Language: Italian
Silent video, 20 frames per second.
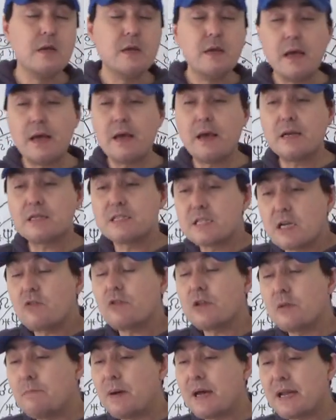Eh, se
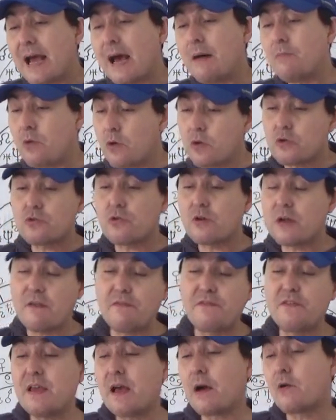non impariamo
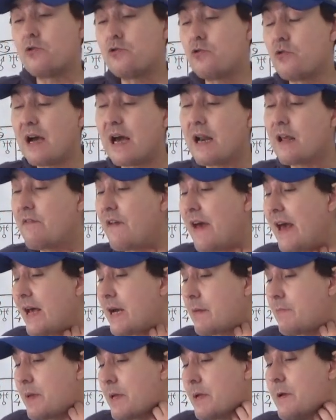l'ortografia, a coniugare i
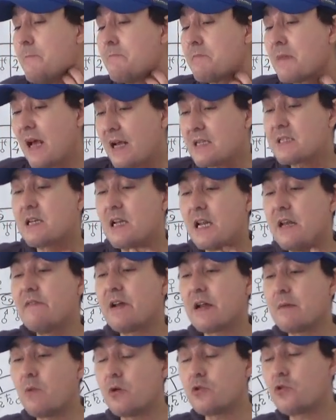verbi, a
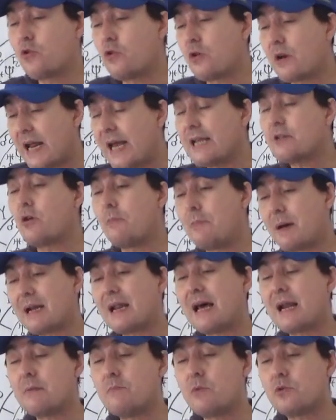scrivere in modo corretto, a
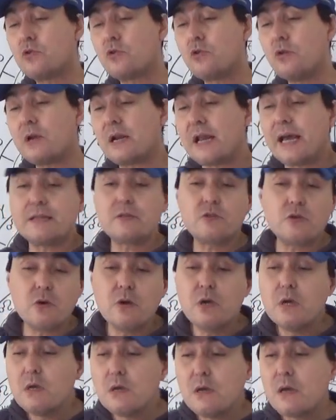parlare in modo
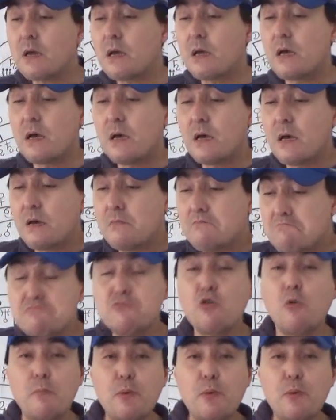corretto, eh, non